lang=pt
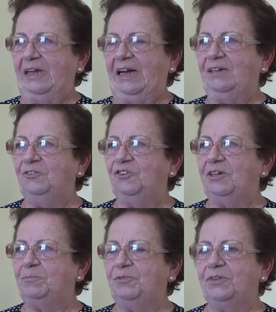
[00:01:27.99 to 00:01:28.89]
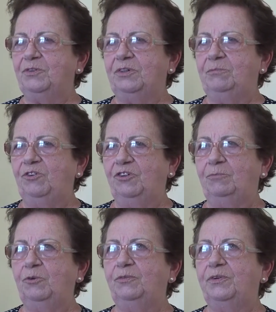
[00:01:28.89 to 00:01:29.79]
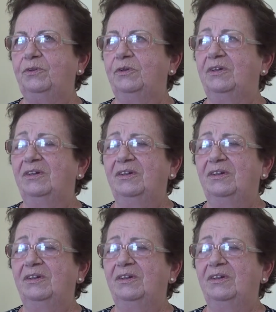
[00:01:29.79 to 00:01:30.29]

Aí um dia a professora me chamou e falou: